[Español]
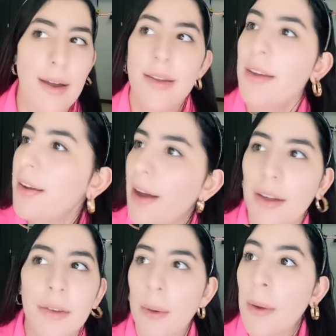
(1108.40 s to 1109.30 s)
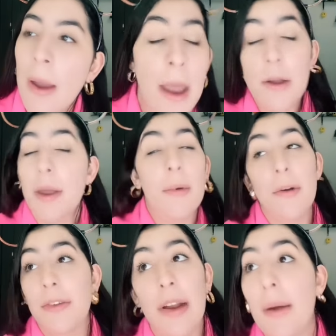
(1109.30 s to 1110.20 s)
Ricardo. Yo tampoco
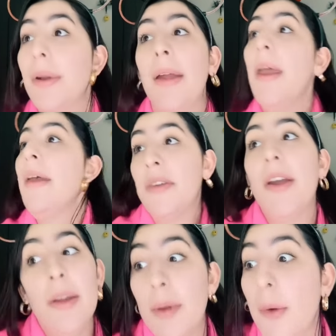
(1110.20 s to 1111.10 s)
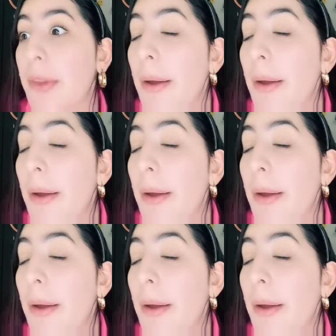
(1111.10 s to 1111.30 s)
sé, la verdad. Siguiente pregunta.